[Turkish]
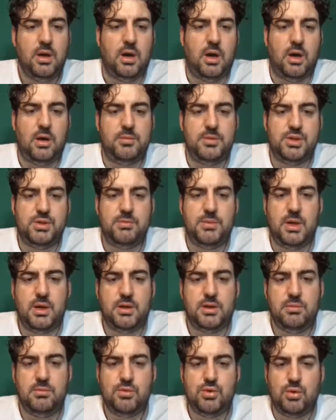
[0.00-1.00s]
Abicim
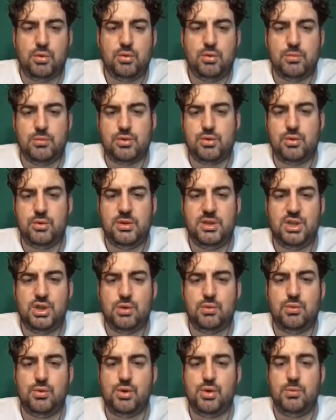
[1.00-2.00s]
yardımcı olur musun?
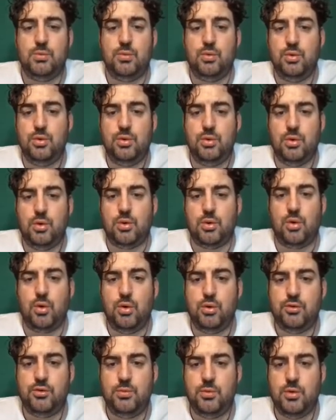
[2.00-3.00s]
Dişi kuşum uyuyor,
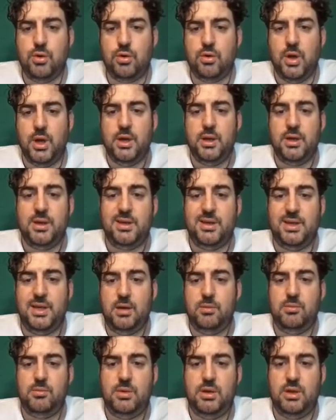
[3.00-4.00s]
ötmüyor,
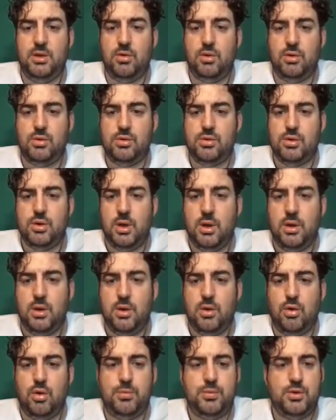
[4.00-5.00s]
yem yiyor
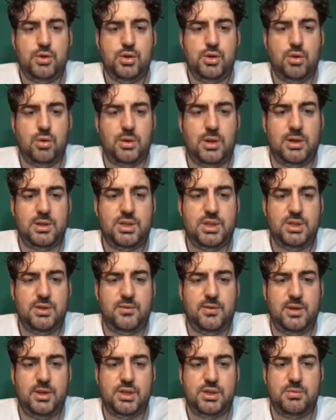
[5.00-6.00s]
öpüşüyorlar.
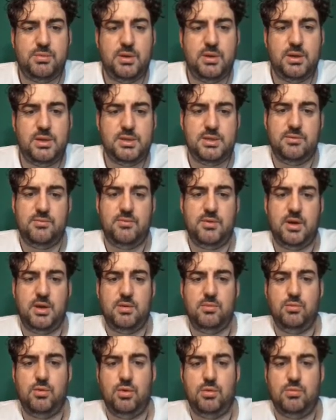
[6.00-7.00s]
Çiftleşme izin
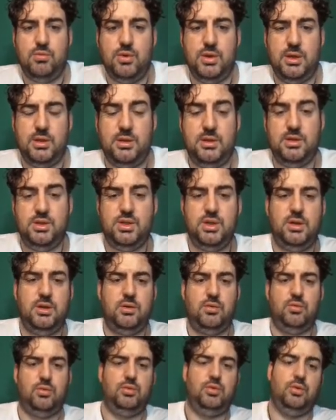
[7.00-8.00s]
vermiyor. Bu yedinci aya
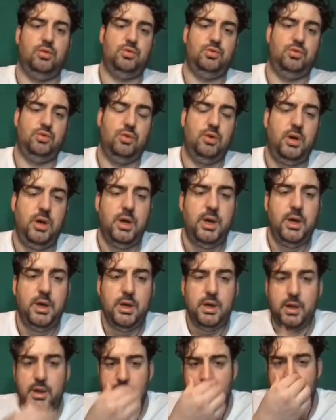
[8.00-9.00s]
oluyor diyor.
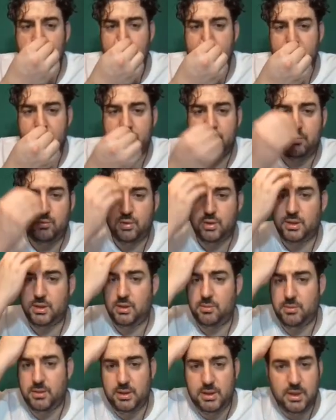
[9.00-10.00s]
E, şimdi burada
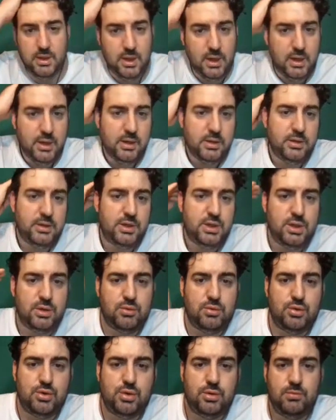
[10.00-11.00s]
tabii ki dişi
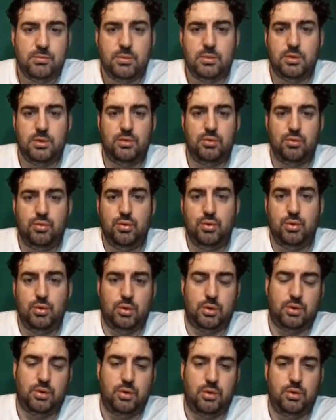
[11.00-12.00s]
kuşum e,
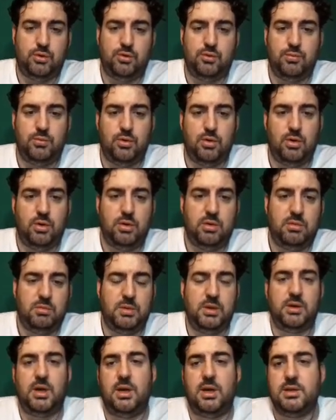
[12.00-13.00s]
uyuyor, ötmüyor.
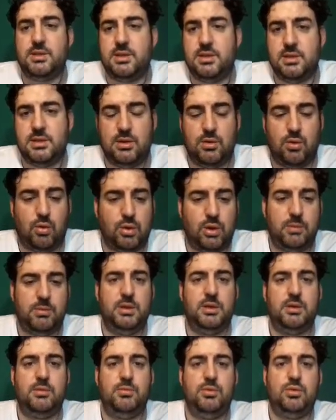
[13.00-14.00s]
Bir rahatsızlığı
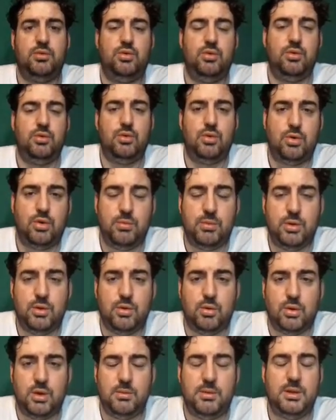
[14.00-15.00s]
olabilir, bir tüy dökümünde
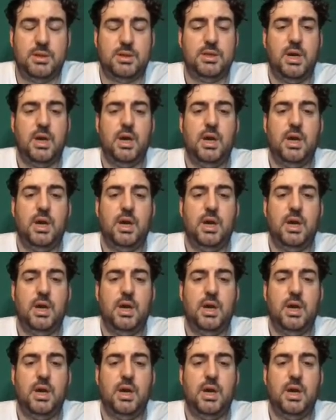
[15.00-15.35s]
olabilir.